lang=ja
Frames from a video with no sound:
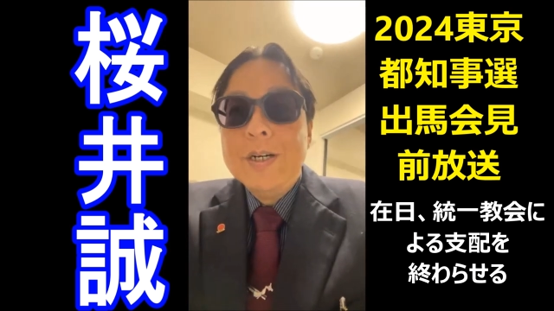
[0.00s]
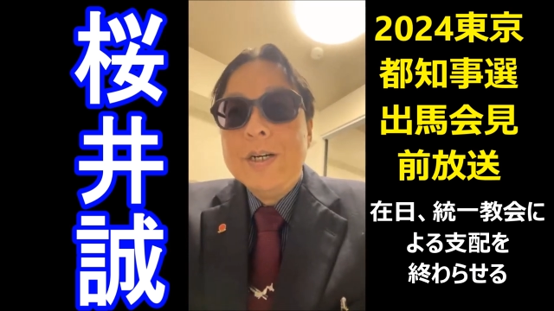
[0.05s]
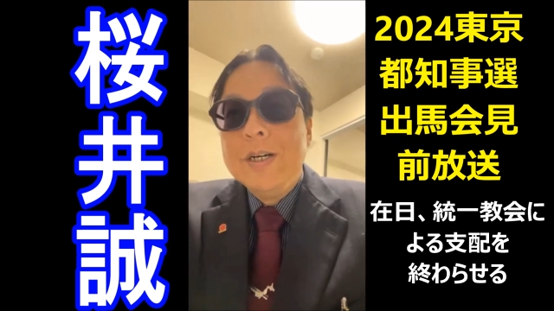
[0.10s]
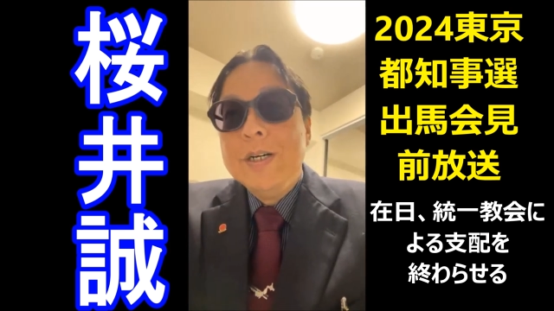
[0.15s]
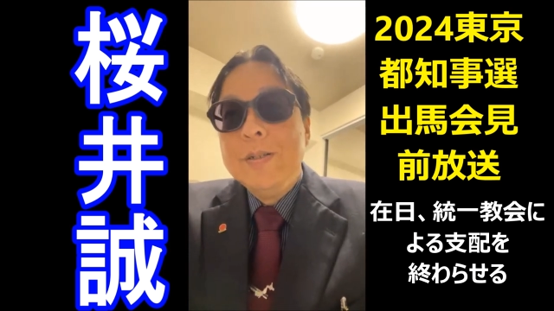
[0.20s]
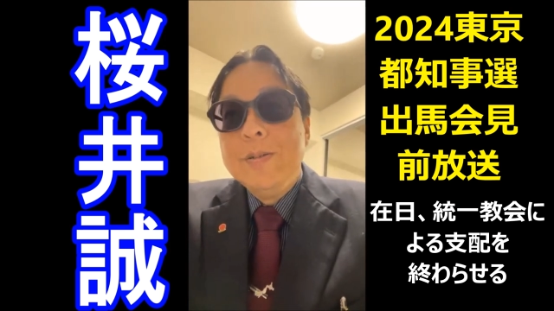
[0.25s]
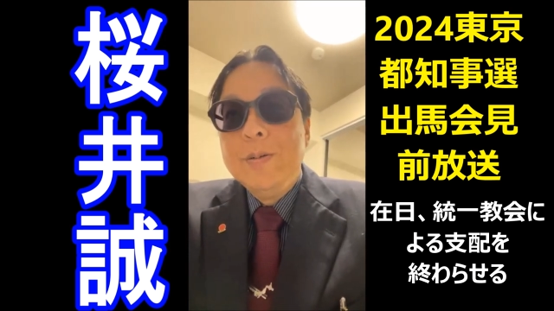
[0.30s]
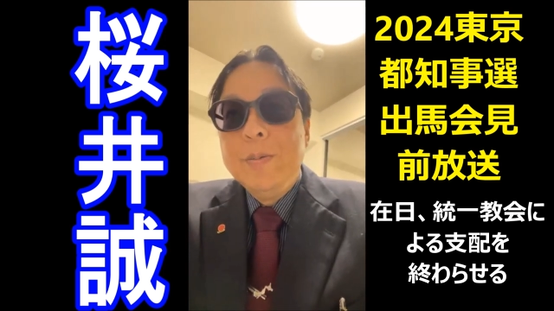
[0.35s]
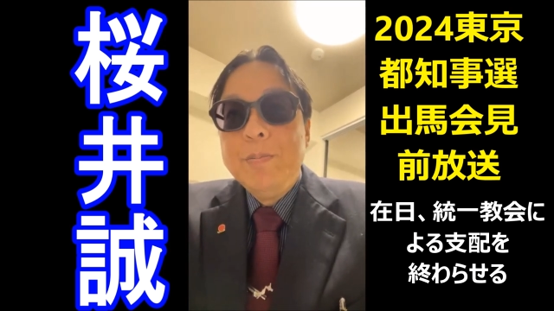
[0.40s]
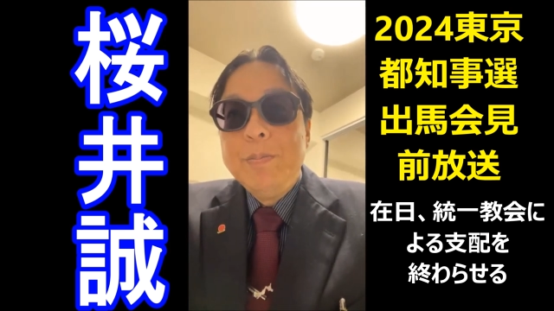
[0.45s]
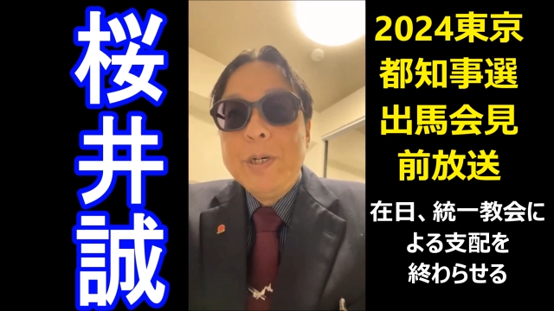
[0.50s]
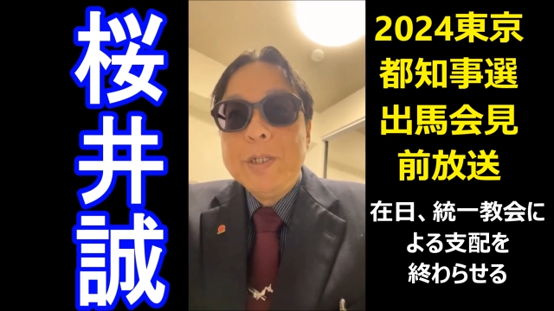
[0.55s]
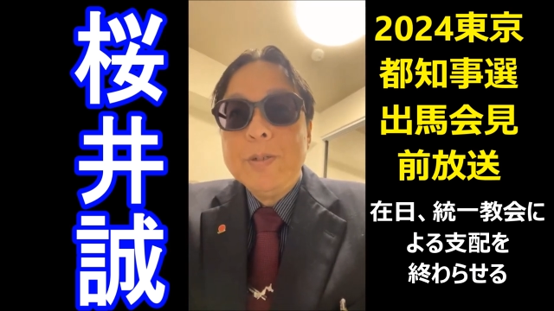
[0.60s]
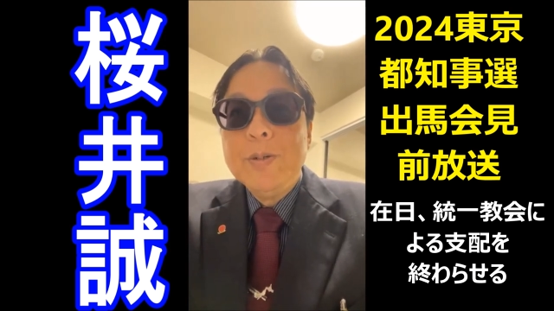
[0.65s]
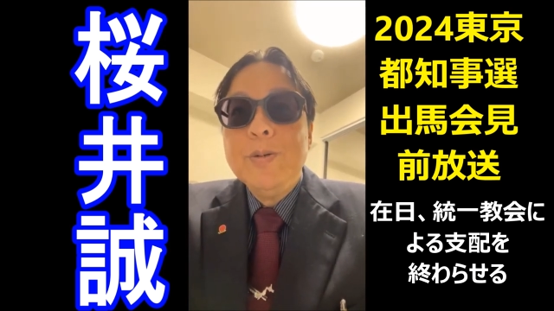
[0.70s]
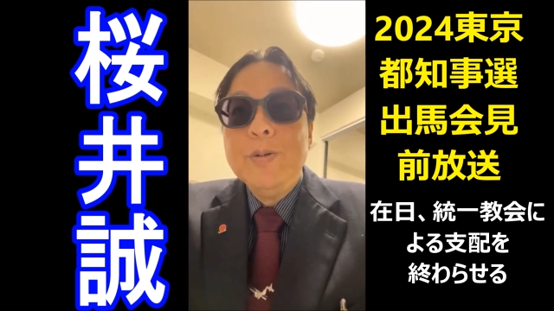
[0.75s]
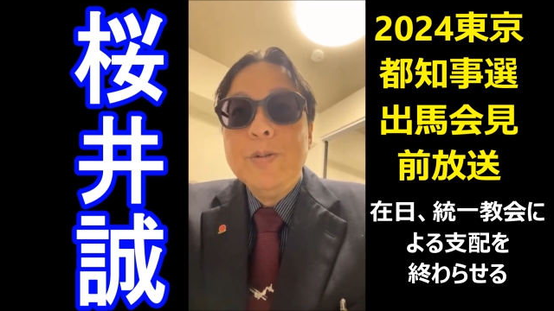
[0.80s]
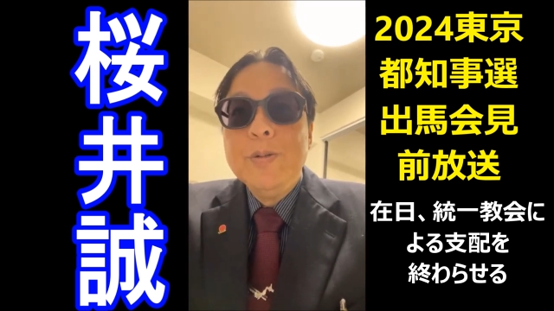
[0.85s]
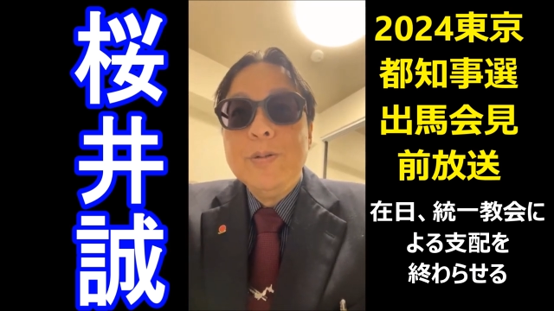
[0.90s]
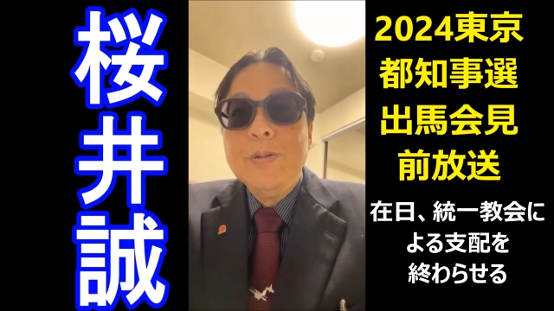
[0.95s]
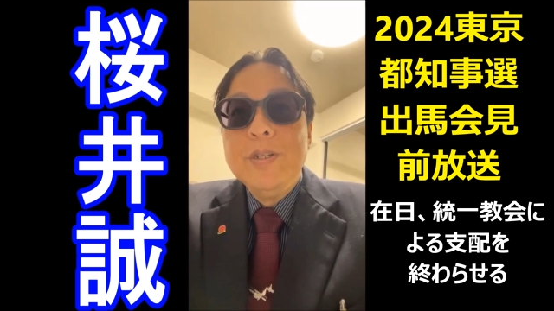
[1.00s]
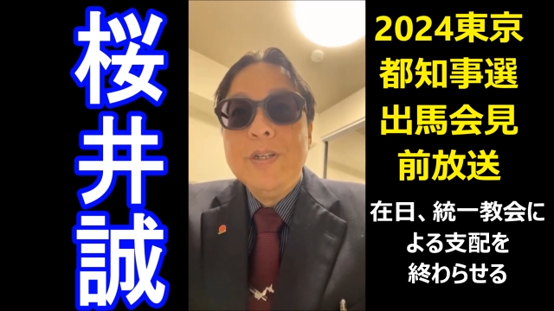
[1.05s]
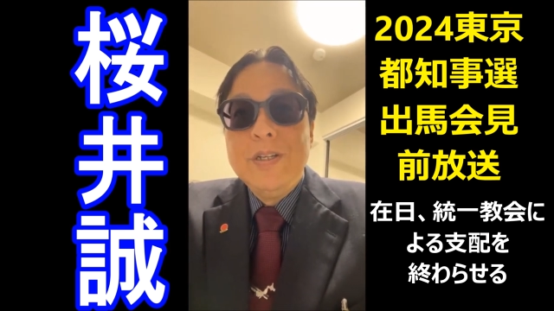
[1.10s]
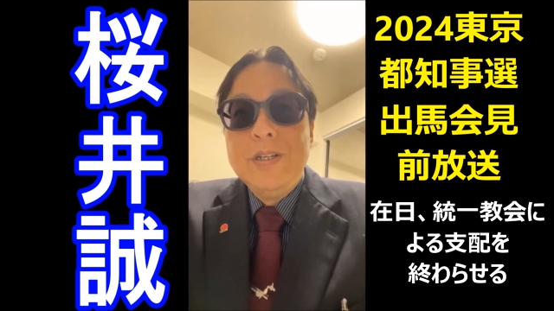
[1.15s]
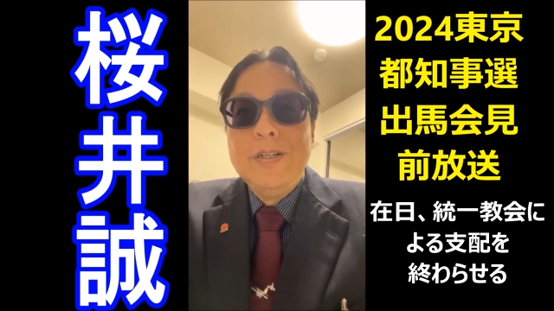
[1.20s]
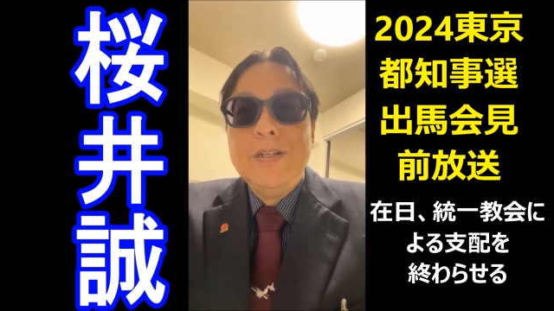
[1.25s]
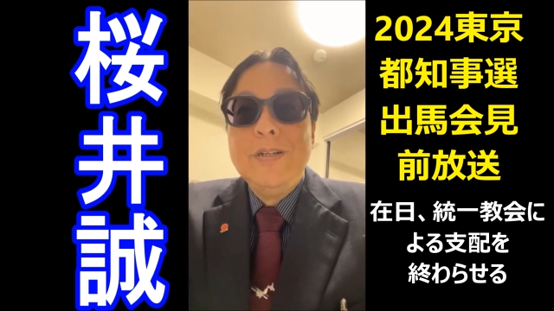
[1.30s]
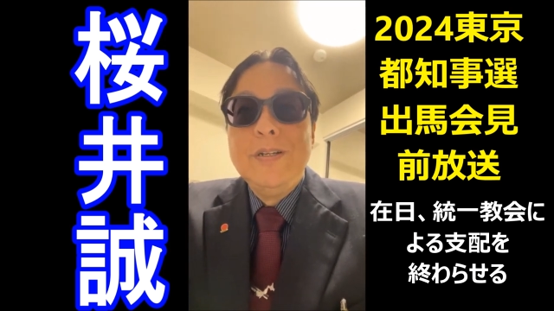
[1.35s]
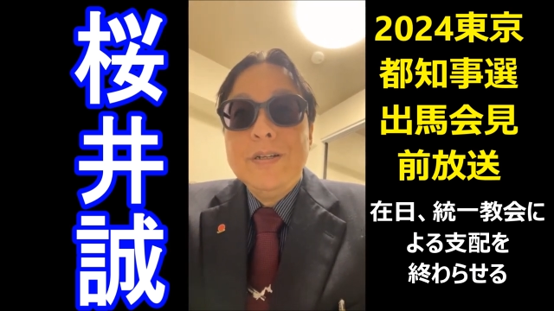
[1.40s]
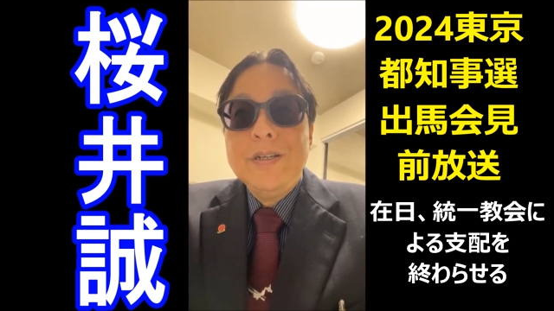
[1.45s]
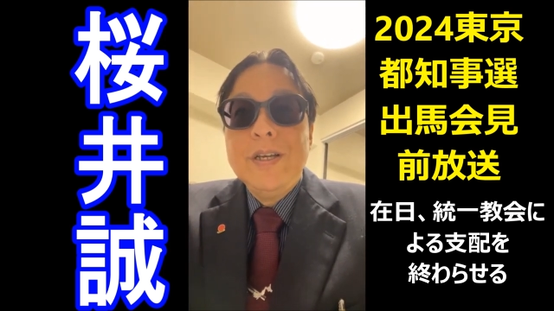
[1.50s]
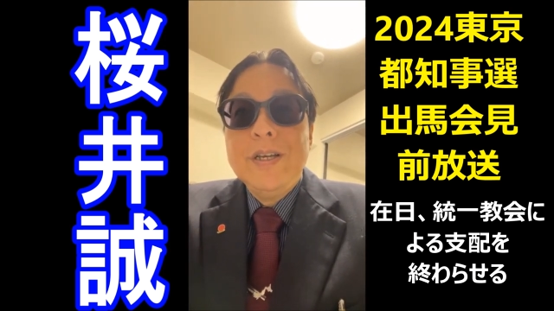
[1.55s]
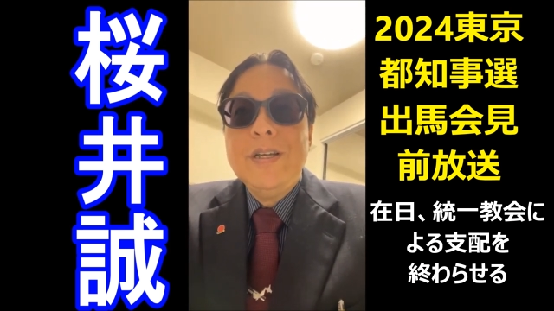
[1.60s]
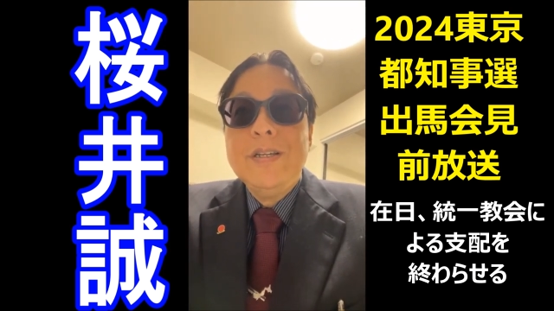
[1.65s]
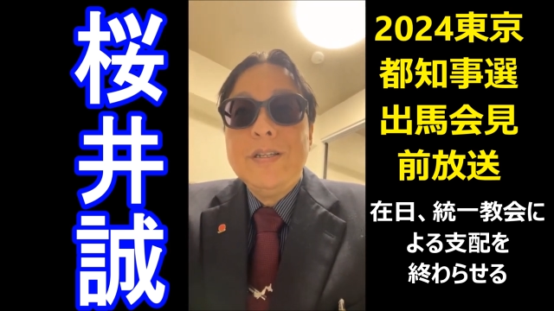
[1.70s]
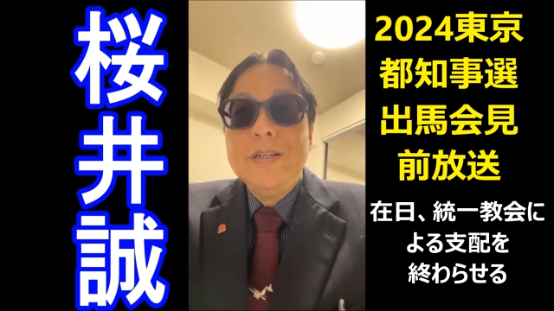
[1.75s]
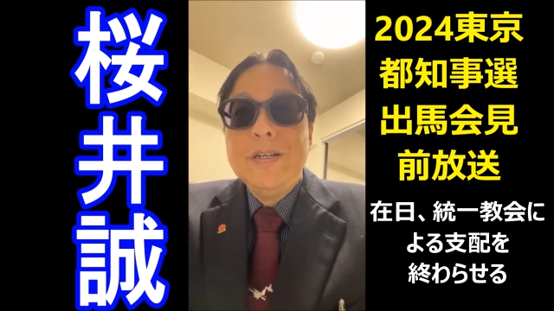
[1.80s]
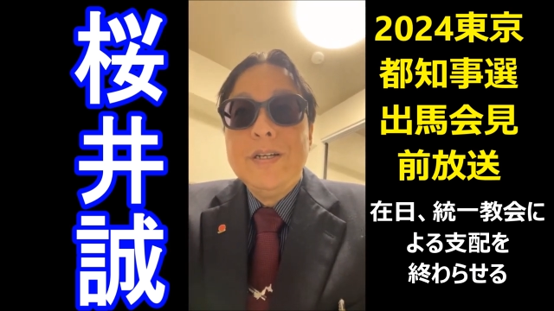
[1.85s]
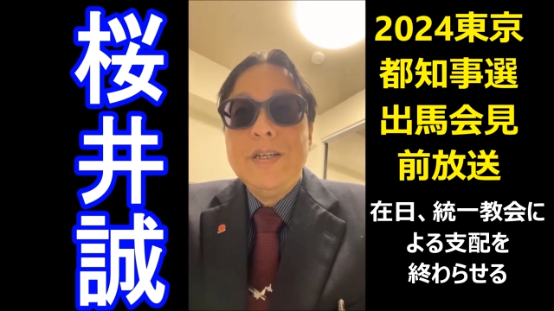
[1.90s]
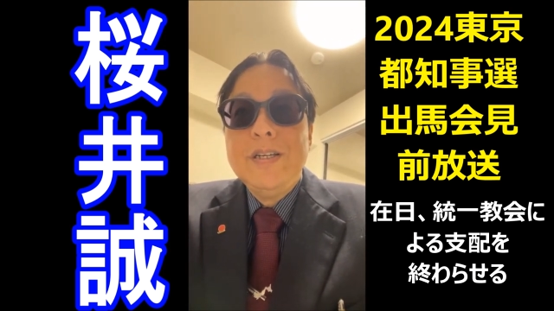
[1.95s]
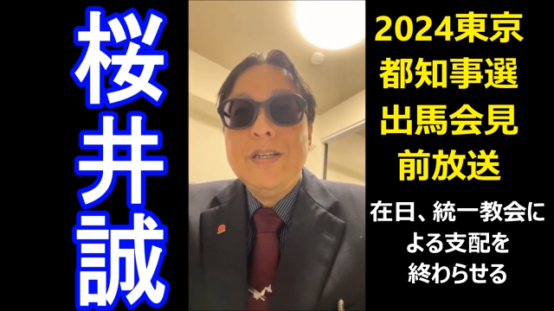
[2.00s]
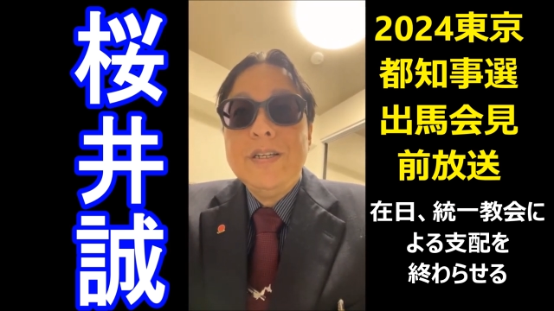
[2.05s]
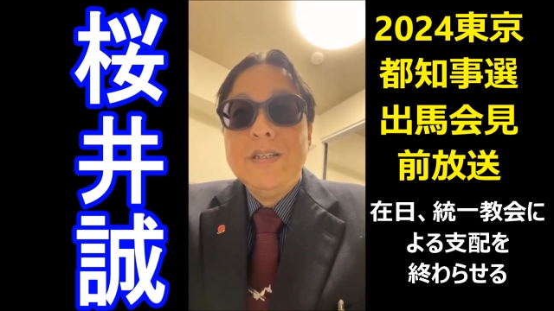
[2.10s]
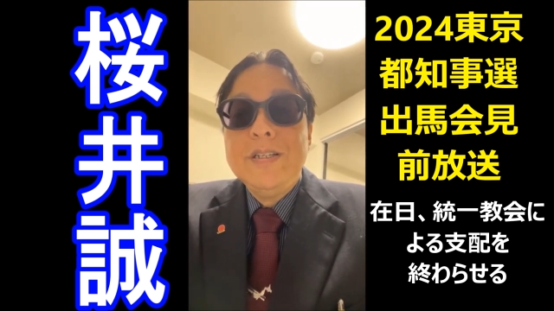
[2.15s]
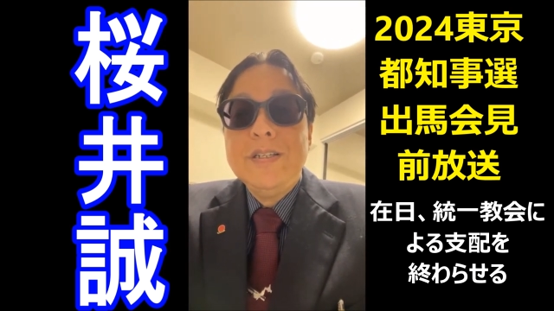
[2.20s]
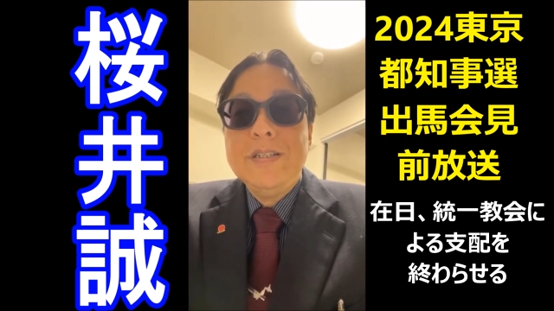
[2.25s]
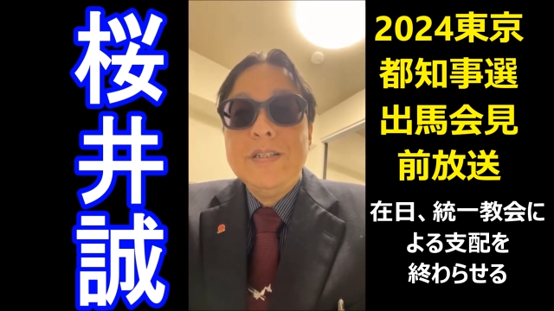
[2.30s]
あの、パソコンとね、携帯、